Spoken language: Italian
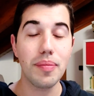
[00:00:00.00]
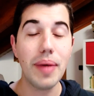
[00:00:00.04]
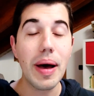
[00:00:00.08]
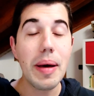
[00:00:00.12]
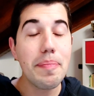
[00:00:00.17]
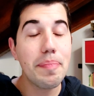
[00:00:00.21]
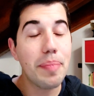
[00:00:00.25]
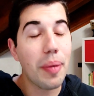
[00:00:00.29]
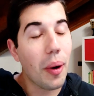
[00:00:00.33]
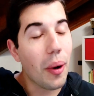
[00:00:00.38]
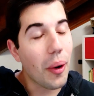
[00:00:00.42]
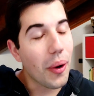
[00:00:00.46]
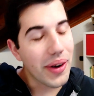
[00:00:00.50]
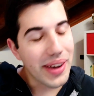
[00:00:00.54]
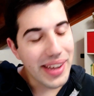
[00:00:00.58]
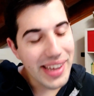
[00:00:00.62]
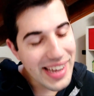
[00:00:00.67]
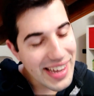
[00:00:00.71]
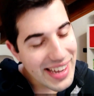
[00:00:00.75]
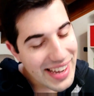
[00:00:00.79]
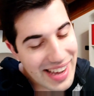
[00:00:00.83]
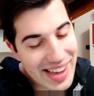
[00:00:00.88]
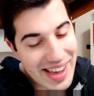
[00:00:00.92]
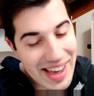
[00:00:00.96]
Ma
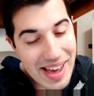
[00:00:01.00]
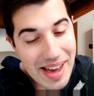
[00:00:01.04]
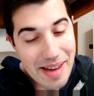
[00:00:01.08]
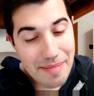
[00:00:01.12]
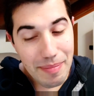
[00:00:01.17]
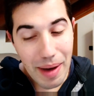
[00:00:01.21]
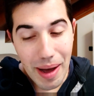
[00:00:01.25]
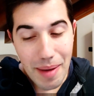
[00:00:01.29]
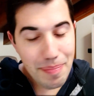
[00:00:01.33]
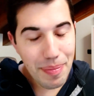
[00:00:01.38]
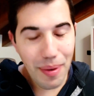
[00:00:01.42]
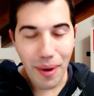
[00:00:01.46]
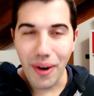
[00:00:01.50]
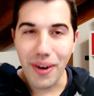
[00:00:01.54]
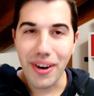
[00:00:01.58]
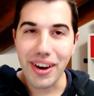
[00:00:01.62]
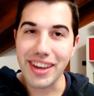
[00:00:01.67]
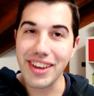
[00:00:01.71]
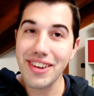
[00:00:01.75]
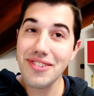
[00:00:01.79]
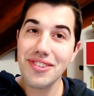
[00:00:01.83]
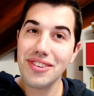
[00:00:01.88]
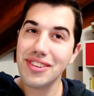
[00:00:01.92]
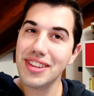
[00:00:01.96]
poi, ma
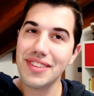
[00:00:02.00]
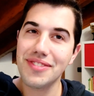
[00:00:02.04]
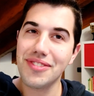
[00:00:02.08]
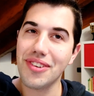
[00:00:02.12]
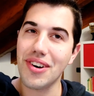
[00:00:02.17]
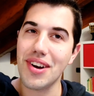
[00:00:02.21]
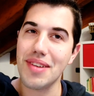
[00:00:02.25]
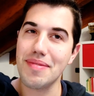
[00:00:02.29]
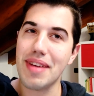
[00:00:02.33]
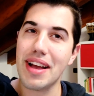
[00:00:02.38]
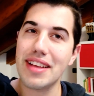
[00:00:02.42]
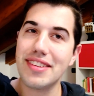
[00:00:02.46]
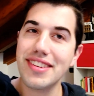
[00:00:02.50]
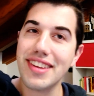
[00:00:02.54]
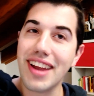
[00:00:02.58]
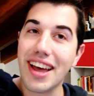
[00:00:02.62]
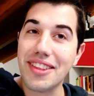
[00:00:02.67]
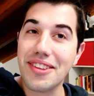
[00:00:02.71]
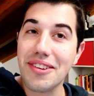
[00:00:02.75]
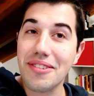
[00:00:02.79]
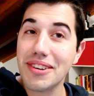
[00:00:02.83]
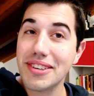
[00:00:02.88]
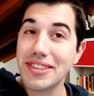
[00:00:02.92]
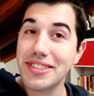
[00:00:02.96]
poi uno di voi mi ha
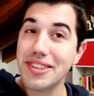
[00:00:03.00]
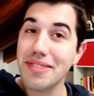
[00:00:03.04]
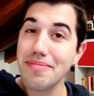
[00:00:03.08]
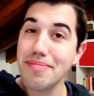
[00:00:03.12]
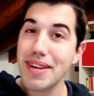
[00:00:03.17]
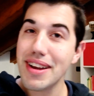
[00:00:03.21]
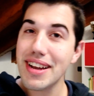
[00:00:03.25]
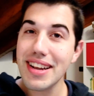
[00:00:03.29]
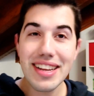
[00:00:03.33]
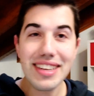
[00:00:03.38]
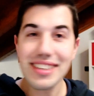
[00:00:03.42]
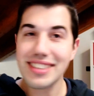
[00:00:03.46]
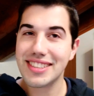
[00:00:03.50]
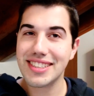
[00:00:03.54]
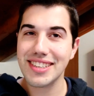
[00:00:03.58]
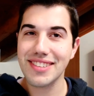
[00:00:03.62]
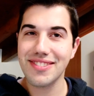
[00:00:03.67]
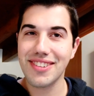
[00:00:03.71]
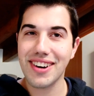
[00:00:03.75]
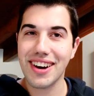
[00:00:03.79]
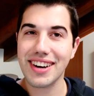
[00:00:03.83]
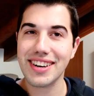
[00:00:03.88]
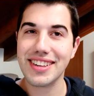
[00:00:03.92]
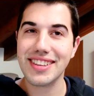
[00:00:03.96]
girato questo
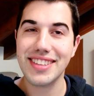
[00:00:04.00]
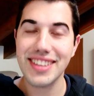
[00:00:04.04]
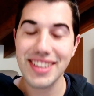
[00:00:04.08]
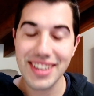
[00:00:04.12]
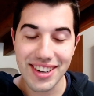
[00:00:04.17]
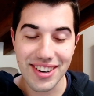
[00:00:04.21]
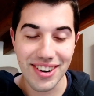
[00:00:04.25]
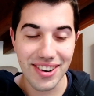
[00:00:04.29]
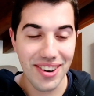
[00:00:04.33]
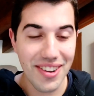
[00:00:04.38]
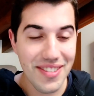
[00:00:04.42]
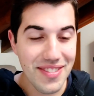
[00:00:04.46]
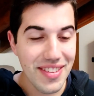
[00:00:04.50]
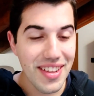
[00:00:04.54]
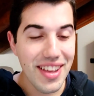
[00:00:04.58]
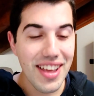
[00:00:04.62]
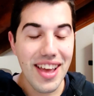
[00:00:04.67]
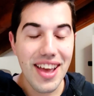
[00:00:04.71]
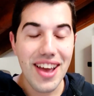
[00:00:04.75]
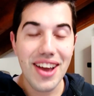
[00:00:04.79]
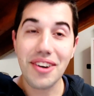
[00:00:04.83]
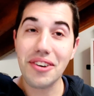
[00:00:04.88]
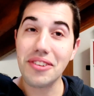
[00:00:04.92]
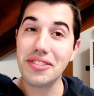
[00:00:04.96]
bellissimo articolo
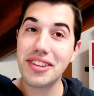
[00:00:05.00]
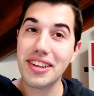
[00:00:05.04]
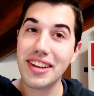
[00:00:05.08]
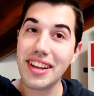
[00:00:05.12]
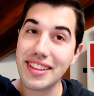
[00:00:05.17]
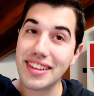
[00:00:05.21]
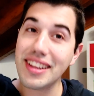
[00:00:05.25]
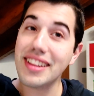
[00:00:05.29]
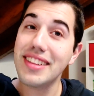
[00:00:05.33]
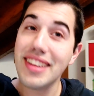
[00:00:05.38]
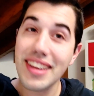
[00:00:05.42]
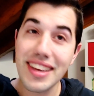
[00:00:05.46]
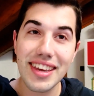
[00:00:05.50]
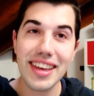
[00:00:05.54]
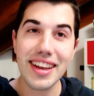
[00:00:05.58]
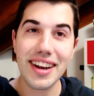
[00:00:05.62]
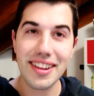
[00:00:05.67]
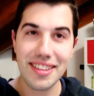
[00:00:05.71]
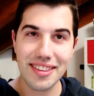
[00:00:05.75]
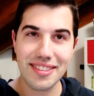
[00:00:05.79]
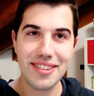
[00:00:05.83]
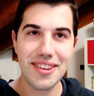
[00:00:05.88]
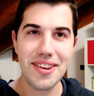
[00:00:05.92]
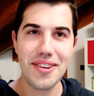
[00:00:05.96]
contenente
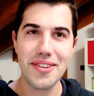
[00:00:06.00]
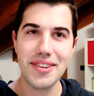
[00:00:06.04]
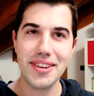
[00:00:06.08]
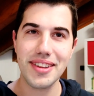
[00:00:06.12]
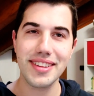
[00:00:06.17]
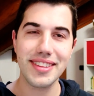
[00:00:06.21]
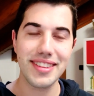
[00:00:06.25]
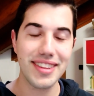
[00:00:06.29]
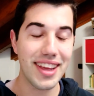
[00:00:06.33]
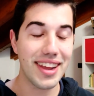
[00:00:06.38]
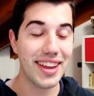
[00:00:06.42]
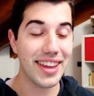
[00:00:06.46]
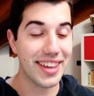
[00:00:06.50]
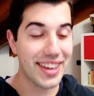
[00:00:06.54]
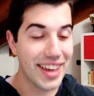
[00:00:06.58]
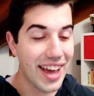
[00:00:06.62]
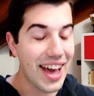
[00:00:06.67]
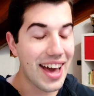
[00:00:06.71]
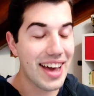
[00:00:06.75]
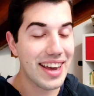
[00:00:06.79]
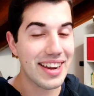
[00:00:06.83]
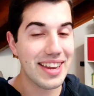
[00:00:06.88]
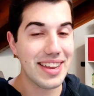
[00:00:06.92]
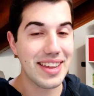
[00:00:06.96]
dichiarazioni dei
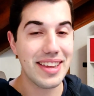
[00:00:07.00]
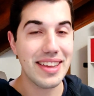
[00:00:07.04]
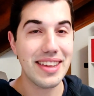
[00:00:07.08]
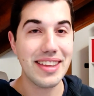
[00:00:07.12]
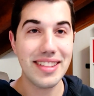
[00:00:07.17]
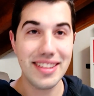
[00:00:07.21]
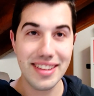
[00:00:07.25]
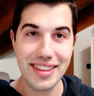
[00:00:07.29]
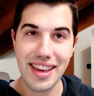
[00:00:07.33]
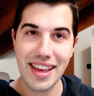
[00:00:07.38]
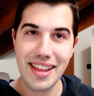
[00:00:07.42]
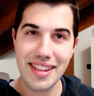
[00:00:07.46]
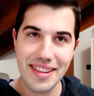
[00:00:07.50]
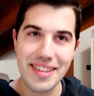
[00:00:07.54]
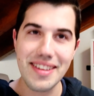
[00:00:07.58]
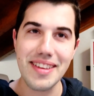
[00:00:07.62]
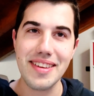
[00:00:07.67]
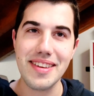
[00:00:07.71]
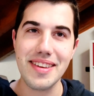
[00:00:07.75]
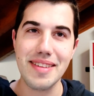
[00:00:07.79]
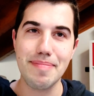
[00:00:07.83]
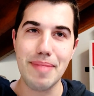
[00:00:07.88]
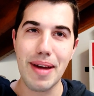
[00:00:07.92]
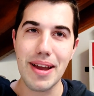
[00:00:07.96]
cari
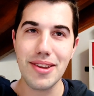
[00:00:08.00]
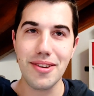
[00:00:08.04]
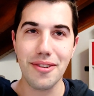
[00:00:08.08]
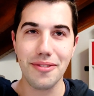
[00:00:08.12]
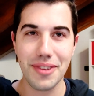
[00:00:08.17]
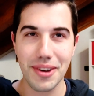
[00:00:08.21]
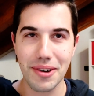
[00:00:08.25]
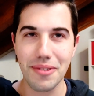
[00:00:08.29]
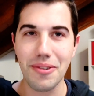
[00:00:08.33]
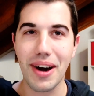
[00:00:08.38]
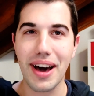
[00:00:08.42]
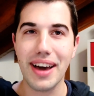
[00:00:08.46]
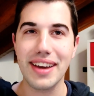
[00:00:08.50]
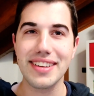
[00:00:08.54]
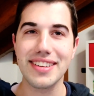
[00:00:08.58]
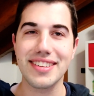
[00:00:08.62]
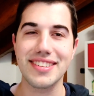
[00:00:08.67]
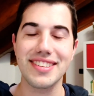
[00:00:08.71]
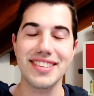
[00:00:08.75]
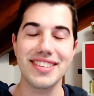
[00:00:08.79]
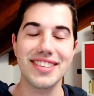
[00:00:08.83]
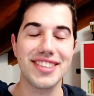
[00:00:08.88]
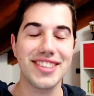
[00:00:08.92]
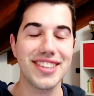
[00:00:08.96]
D&D Benioff e
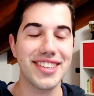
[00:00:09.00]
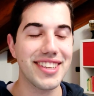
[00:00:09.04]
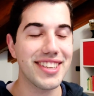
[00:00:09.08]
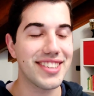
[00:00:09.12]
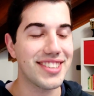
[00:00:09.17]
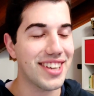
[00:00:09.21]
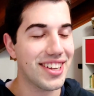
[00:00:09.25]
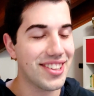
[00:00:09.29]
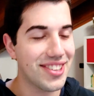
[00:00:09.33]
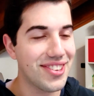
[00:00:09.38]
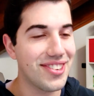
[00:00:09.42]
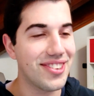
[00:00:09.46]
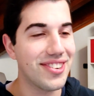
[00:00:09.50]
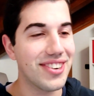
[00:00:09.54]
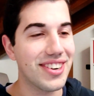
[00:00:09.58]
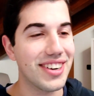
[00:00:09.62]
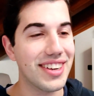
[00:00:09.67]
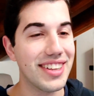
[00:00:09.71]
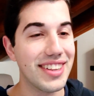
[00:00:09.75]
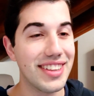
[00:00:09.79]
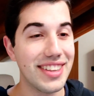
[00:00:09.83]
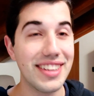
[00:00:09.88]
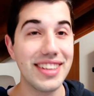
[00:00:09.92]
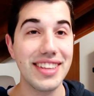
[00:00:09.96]
Weiss,
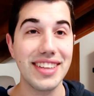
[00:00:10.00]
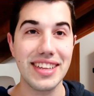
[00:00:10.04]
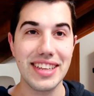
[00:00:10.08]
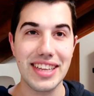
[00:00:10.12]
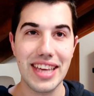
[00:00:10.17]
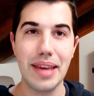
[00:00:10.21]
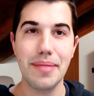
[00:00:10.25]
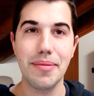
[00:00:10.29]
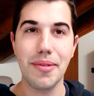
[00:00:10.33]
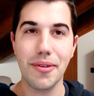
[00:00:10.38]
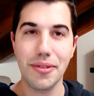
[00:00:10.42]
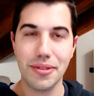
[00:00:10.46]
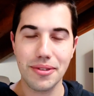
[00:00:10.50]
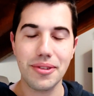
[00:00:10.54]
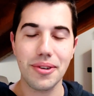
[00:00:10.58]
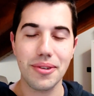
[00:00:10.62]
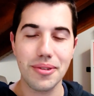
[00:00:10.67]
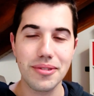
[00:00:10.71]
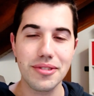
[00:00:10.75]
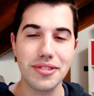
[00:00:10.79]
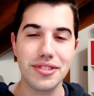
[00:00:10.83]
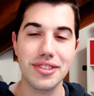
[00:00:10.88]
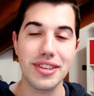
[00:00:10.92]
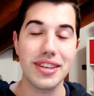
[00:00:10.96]
sceneggiatori di Game of
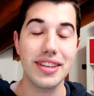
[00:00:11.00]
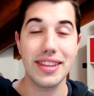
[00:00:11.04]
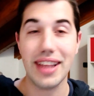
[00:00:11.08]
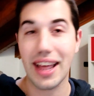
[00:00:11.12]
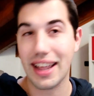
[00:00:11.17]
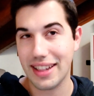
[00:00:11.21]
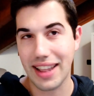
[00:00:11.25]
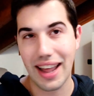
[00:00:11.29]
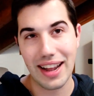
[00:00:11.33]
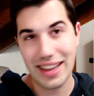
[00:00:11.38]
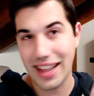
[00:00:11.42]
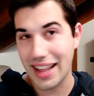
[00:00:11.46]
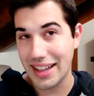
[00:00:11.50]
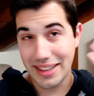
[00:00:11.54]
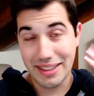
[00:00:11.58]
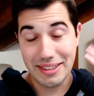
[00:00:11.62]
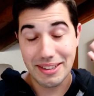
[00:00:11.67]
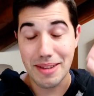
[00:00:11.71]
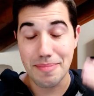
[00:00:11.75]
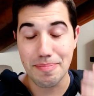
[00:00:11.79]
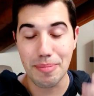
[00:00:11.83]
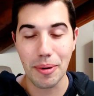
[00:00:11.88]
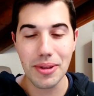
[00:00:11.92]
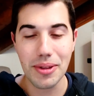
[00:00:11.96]
Thrones da, dagli
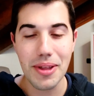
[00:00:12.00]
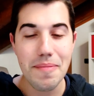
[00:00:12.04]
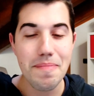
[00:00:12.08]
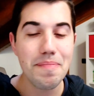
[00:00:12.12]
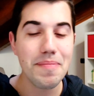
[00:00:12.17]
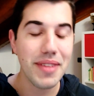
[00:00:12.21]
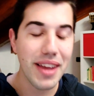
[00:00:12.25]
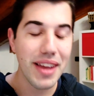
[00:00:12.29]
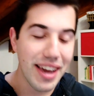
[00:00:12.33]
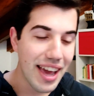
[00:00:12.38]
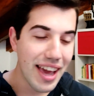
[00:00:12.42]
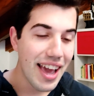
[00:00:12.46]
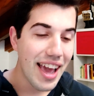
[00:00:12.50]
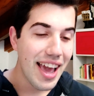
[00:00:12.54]
antipodi